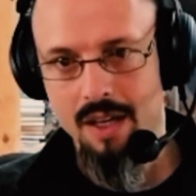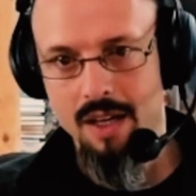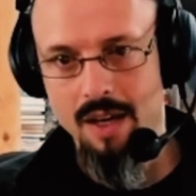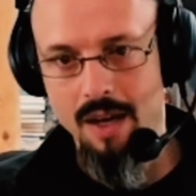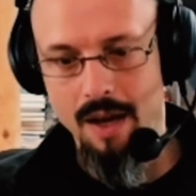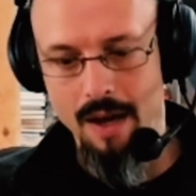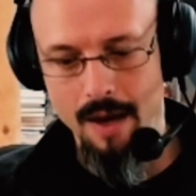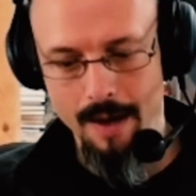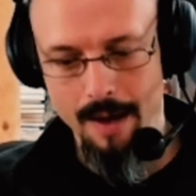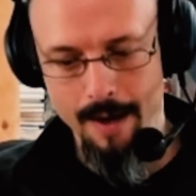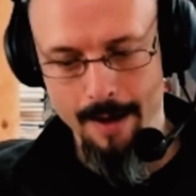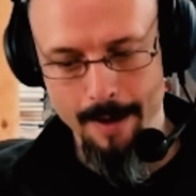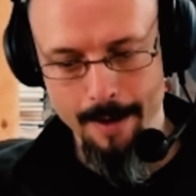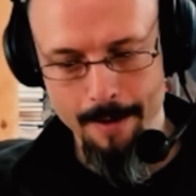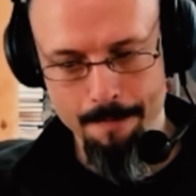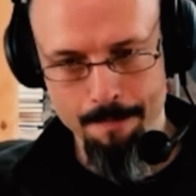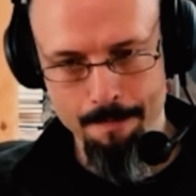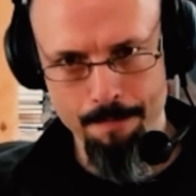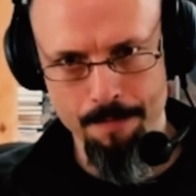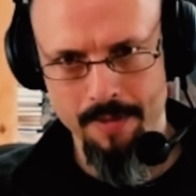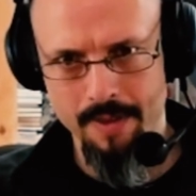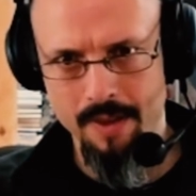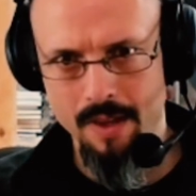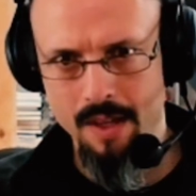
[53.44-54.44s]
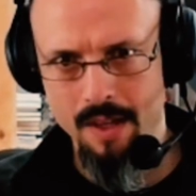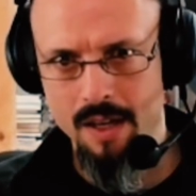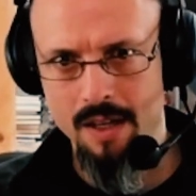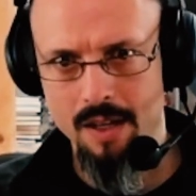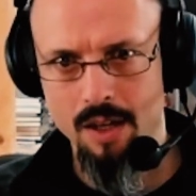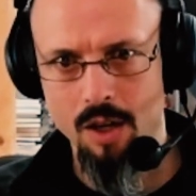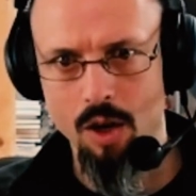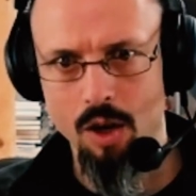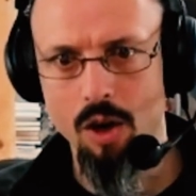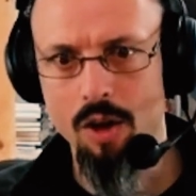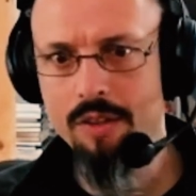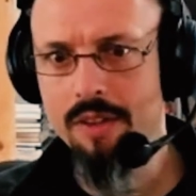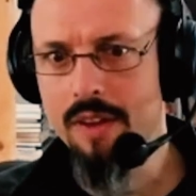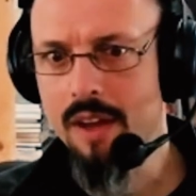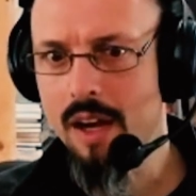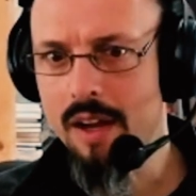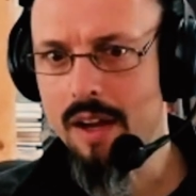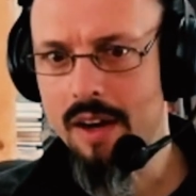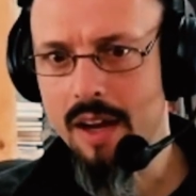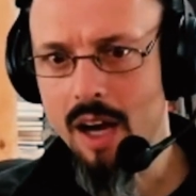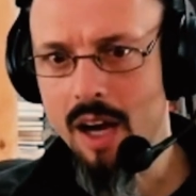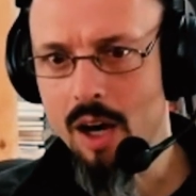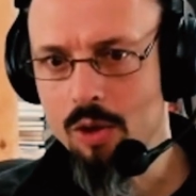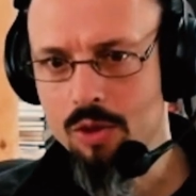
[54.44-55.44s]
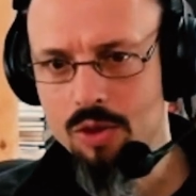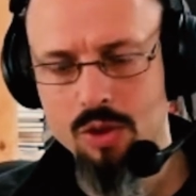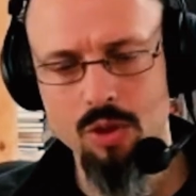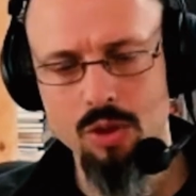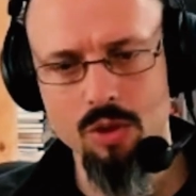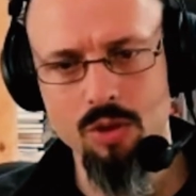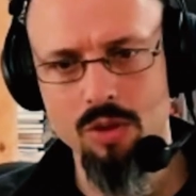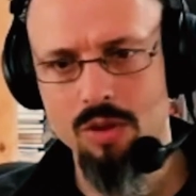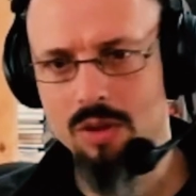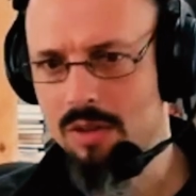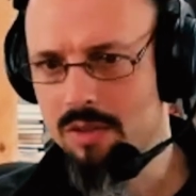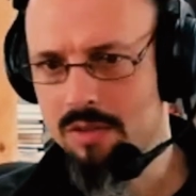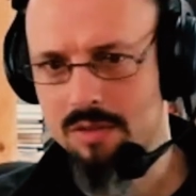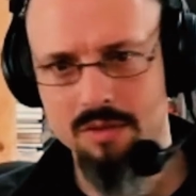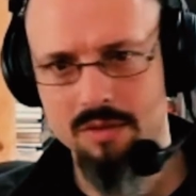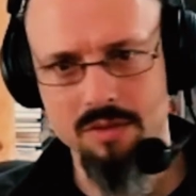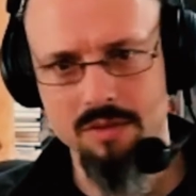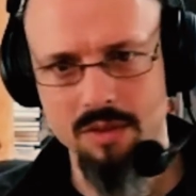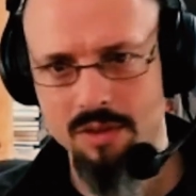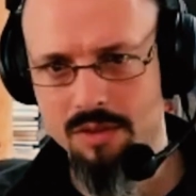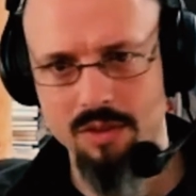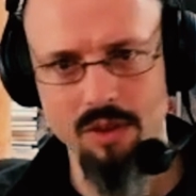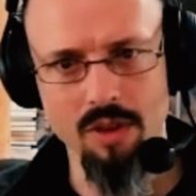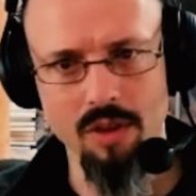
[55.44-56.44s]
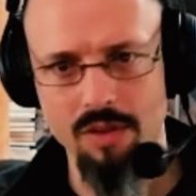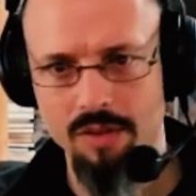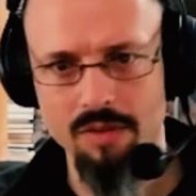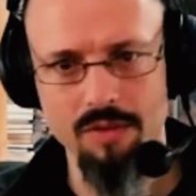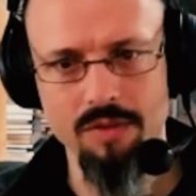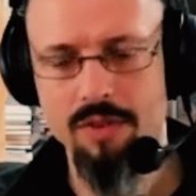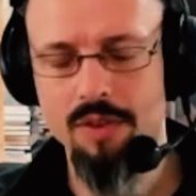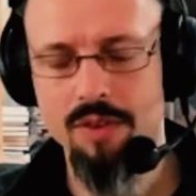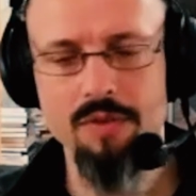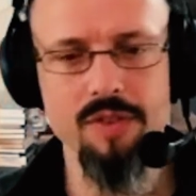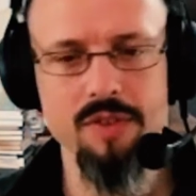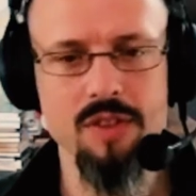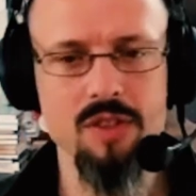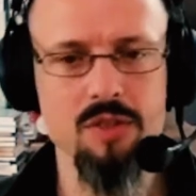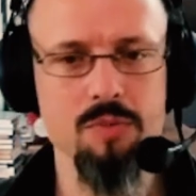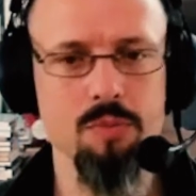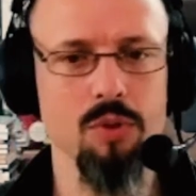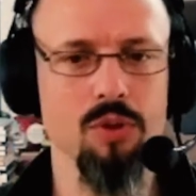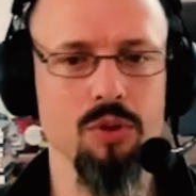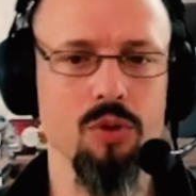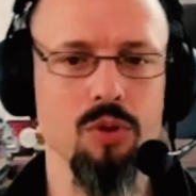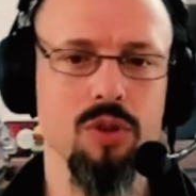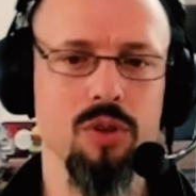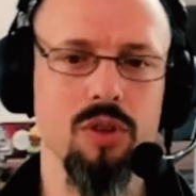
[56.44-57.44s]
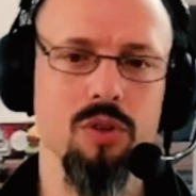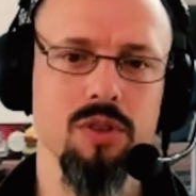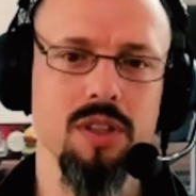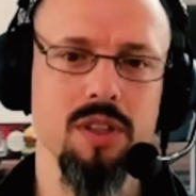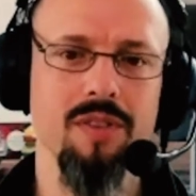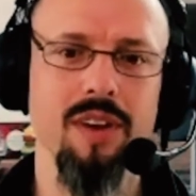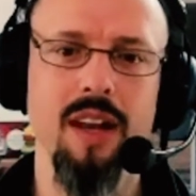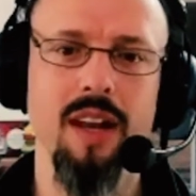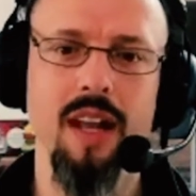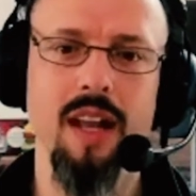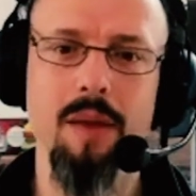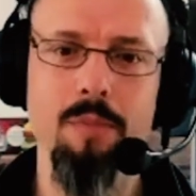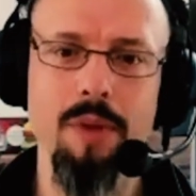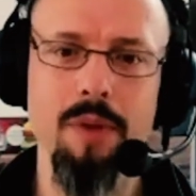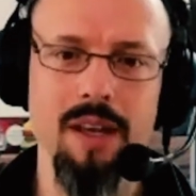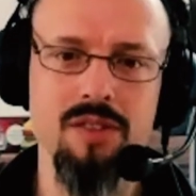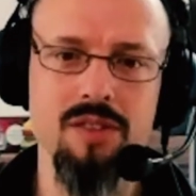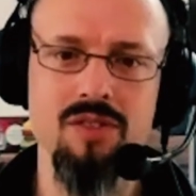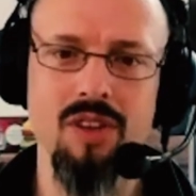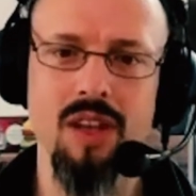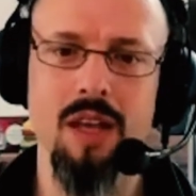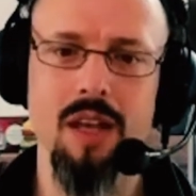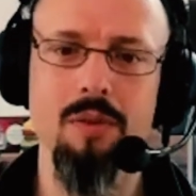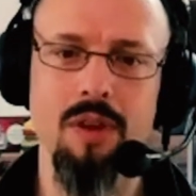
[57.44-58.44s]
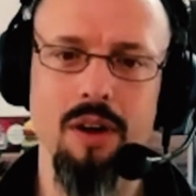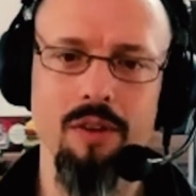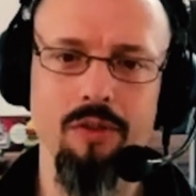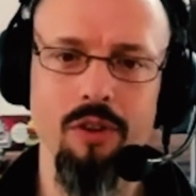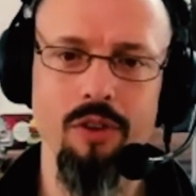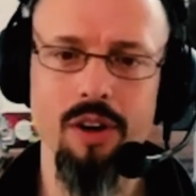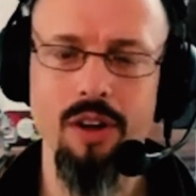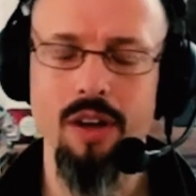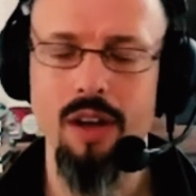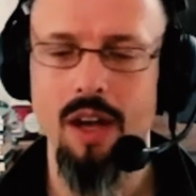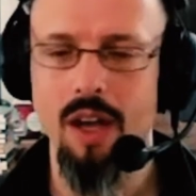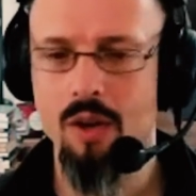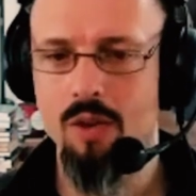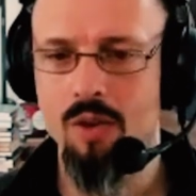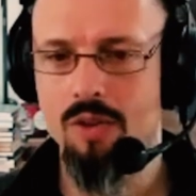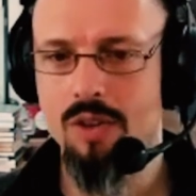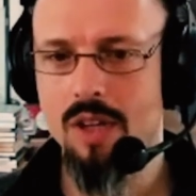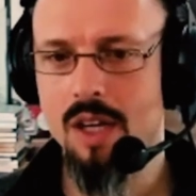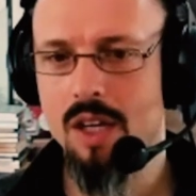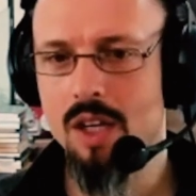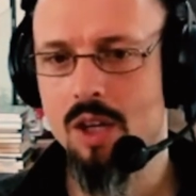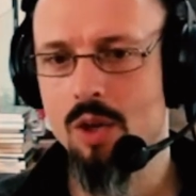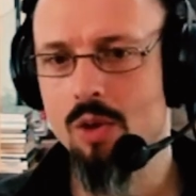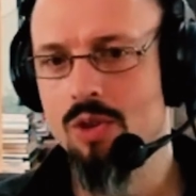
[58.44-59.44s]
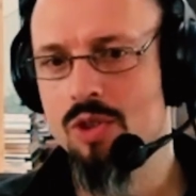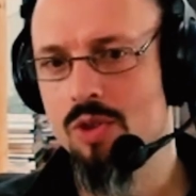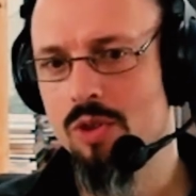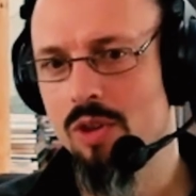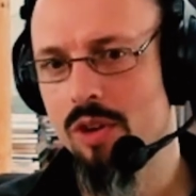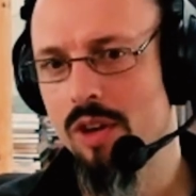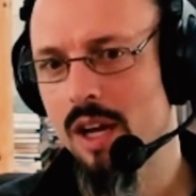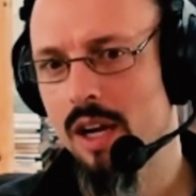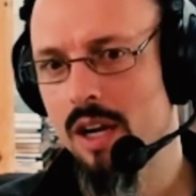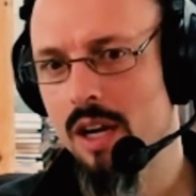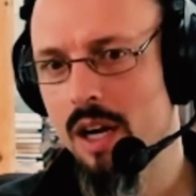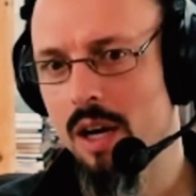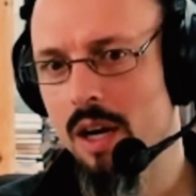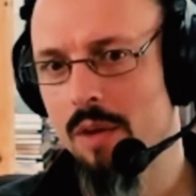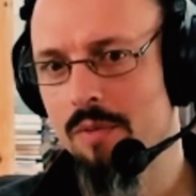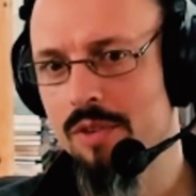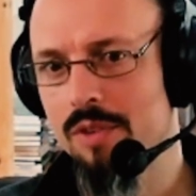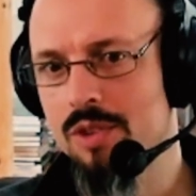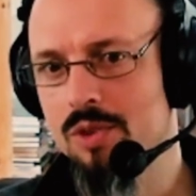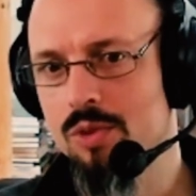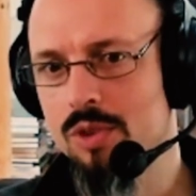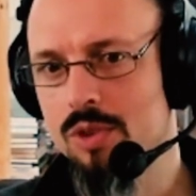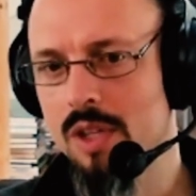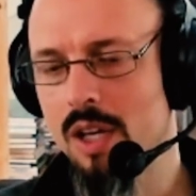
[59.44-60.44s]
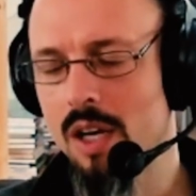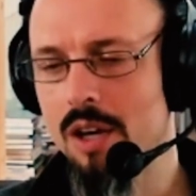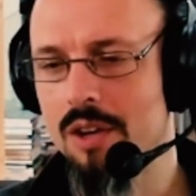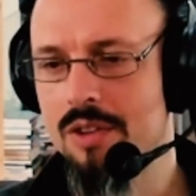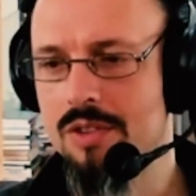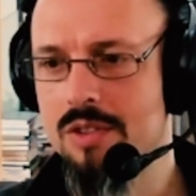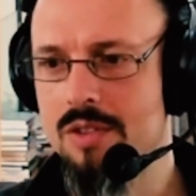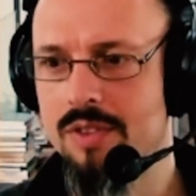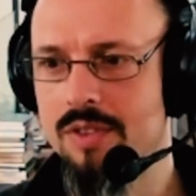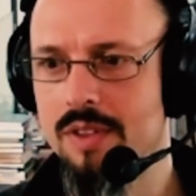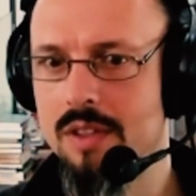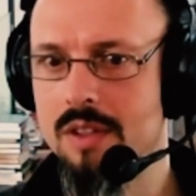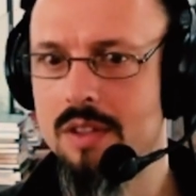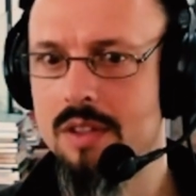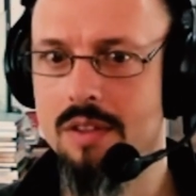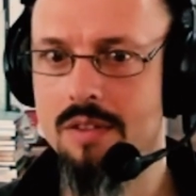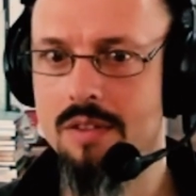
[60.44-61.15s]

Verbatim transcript: ähm, Honda ein Auto und, und, noch ein fünftes Produkt. Und die waren eben extrem erfolgreich. Und Takeuchi Nonaka haben versucht herauszufinden,